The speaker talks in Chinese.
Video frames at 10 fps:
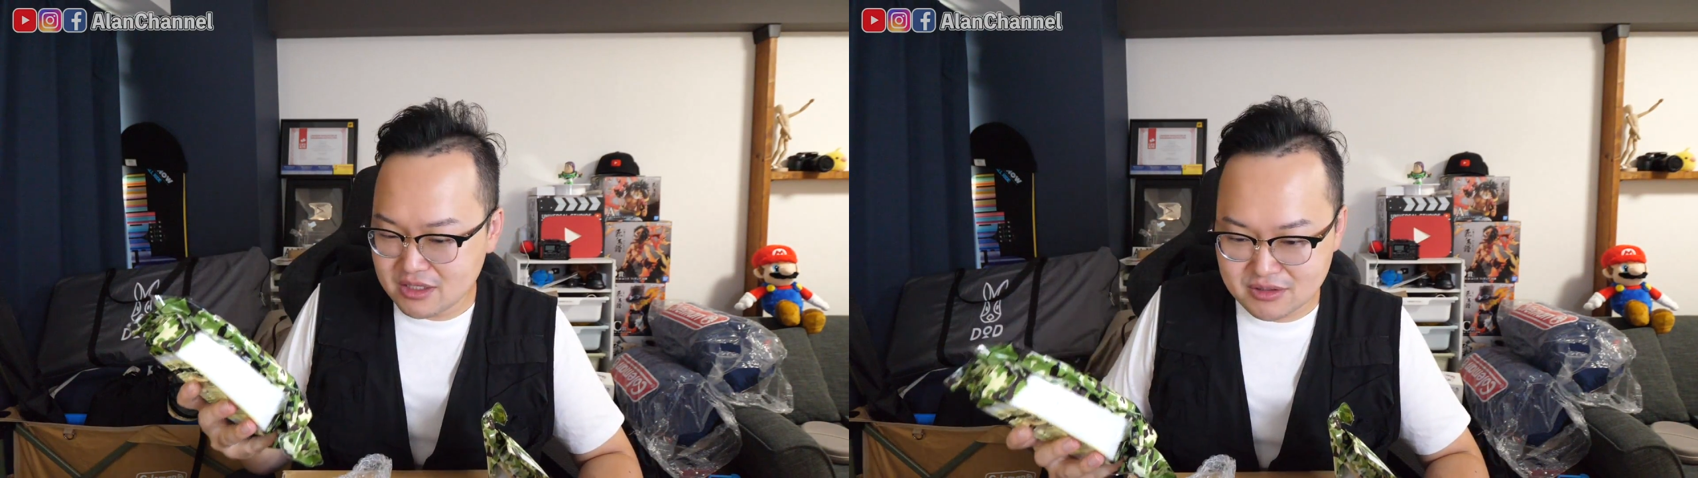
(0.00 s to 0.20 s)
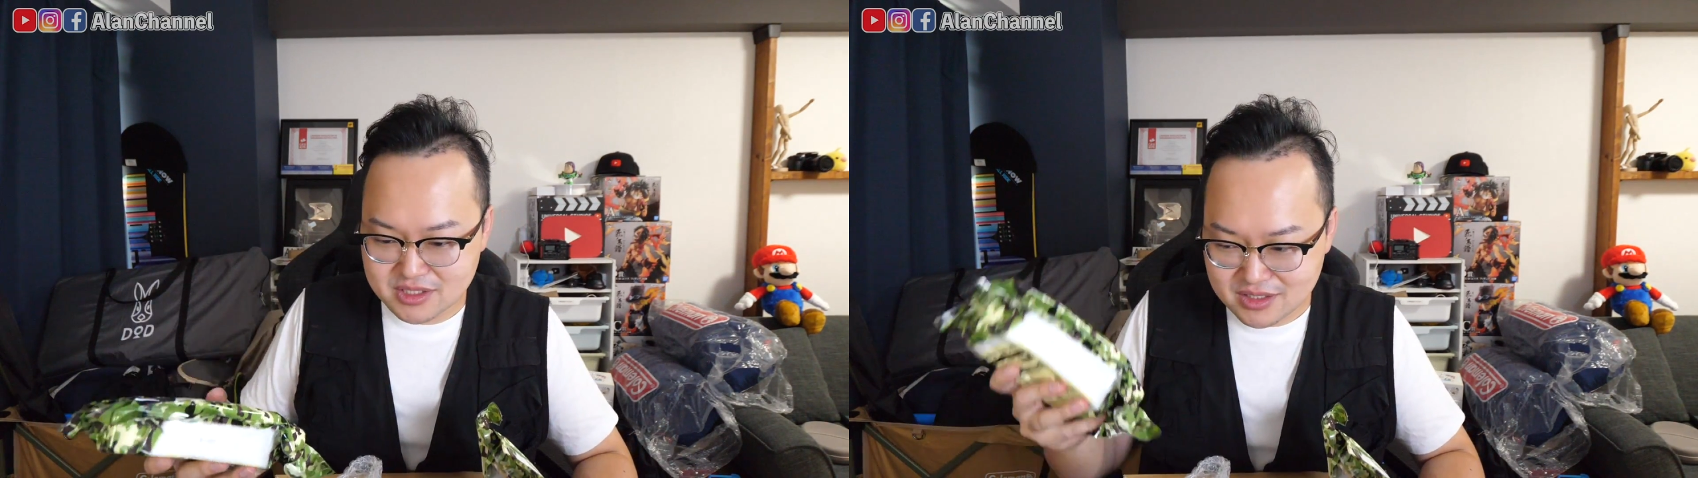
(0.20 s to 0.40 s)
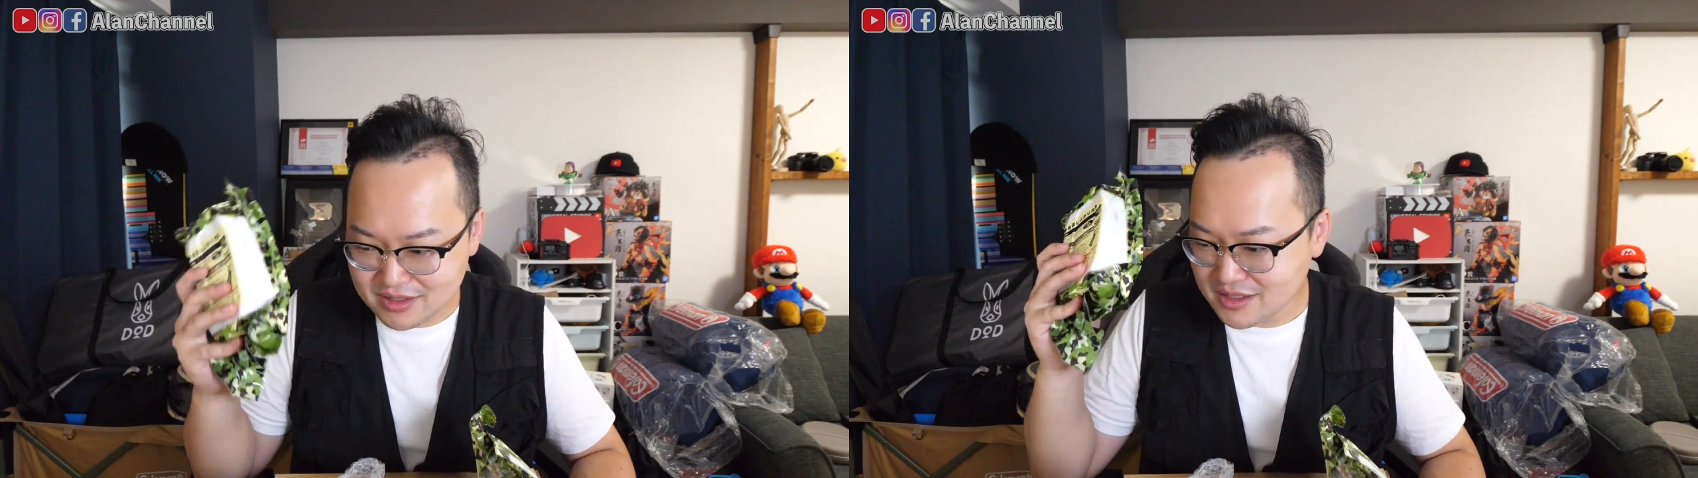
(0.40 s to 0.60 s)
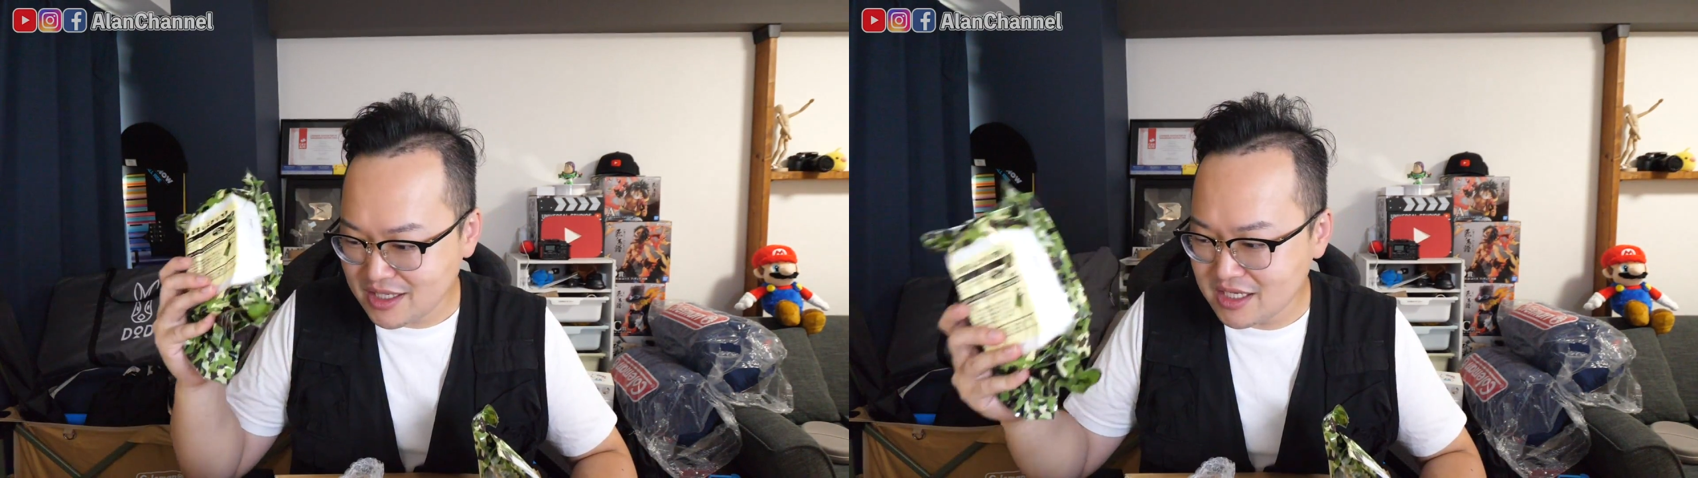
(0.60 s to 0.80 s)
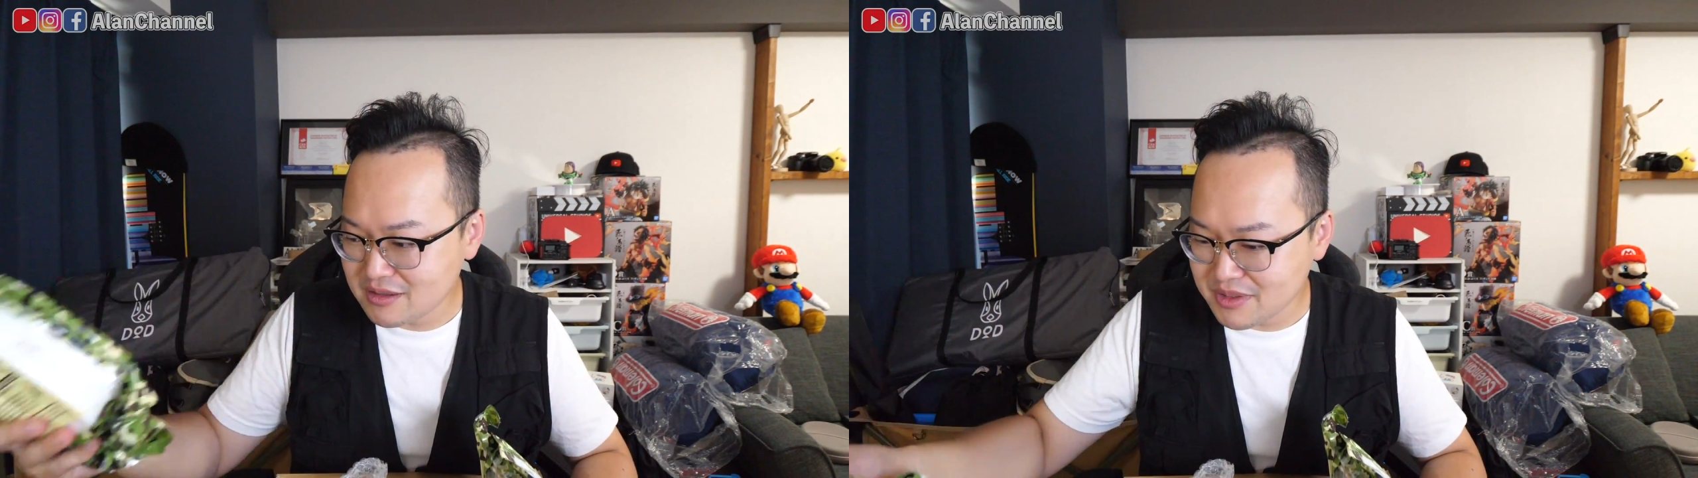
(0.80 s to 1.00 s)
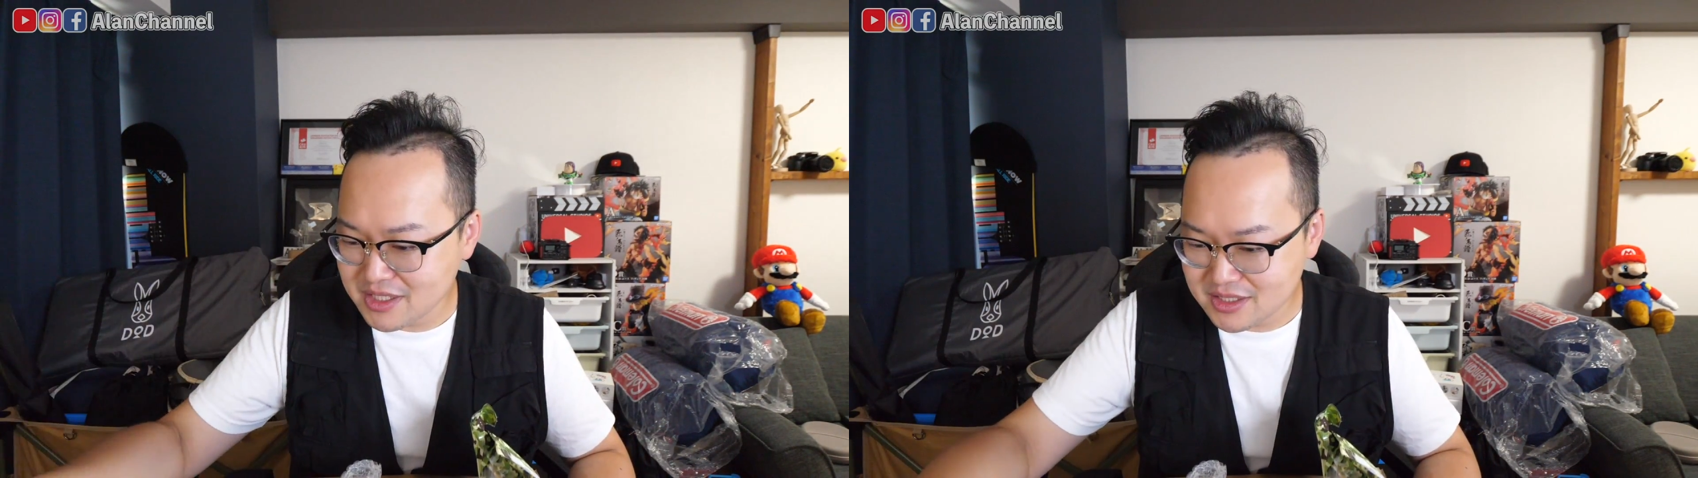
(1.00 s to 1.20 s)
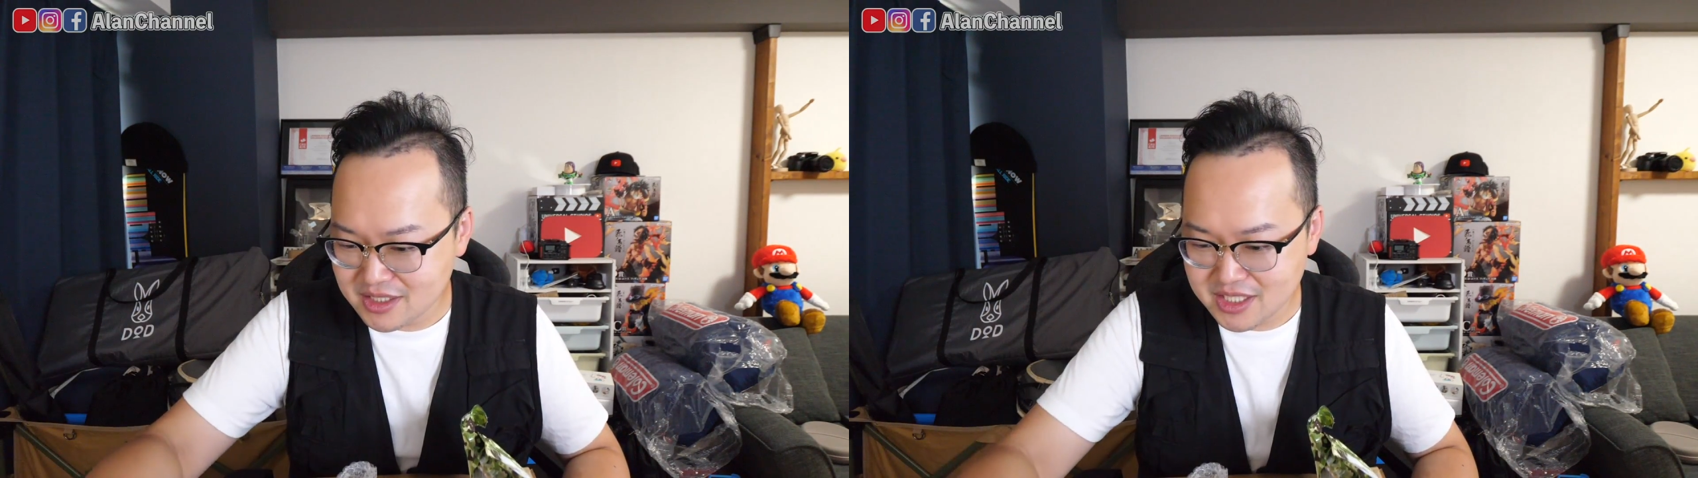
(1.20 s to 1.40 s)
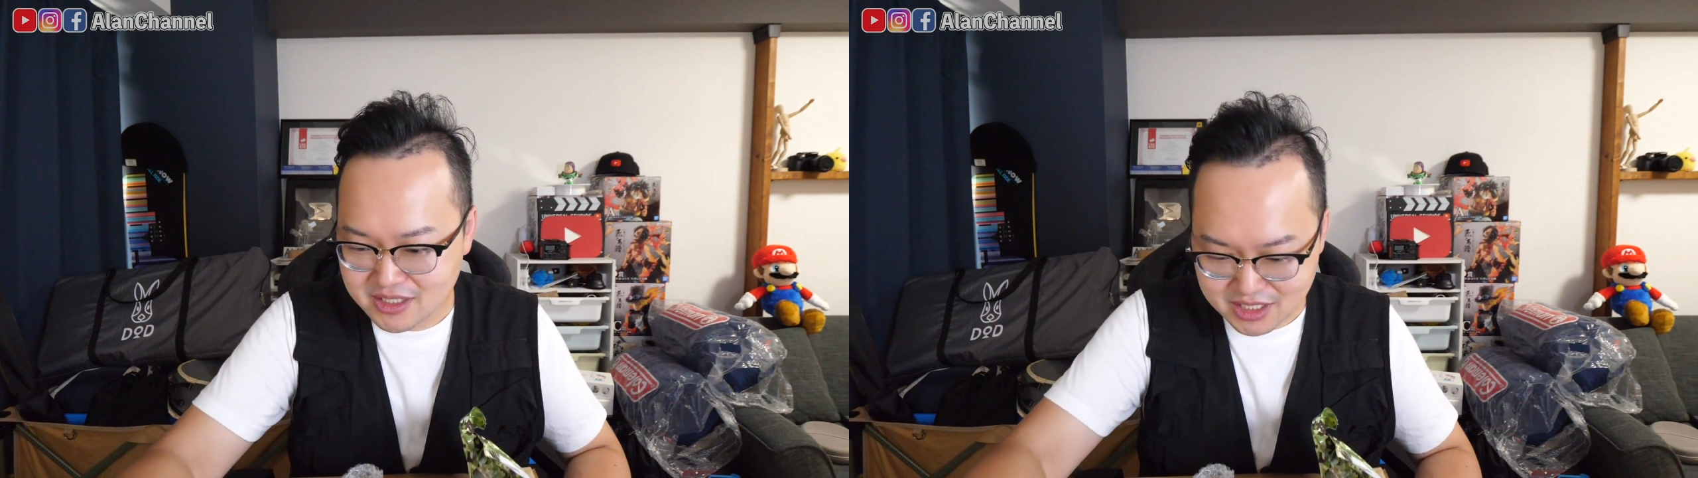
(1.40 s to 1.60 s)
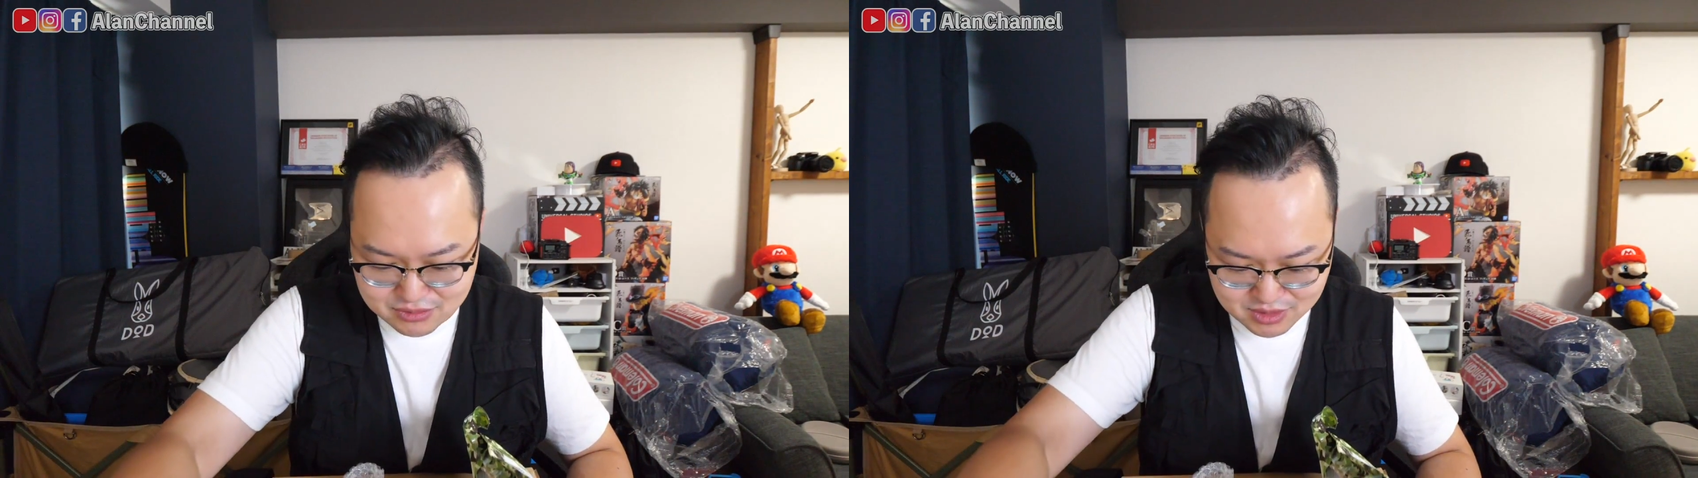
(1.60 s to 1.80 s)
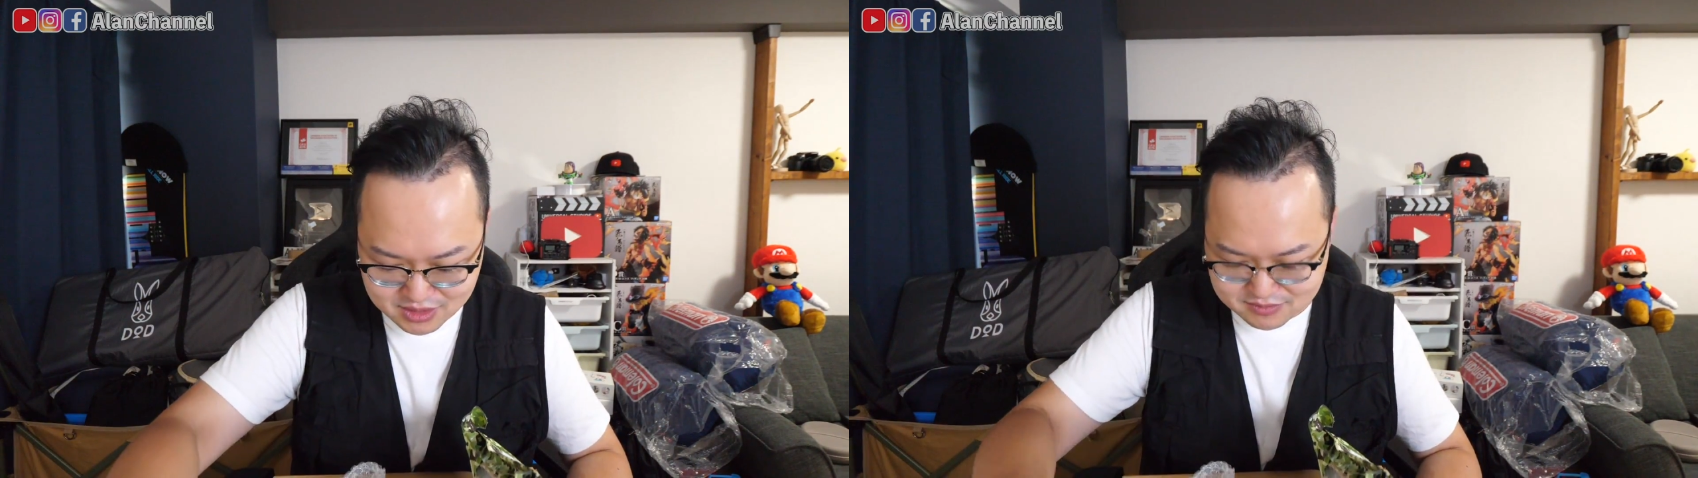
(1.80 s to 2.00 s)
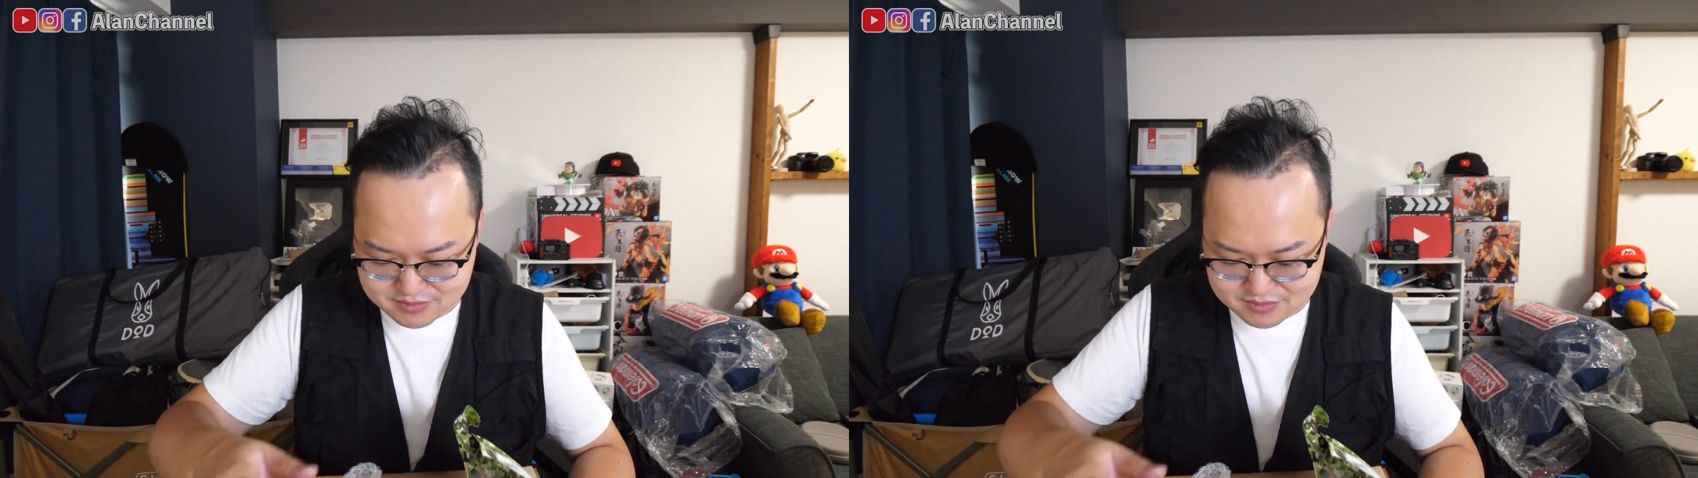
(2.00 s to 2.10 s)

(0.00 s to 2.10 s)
也有这个，这个太特别了，这个也要拿出来。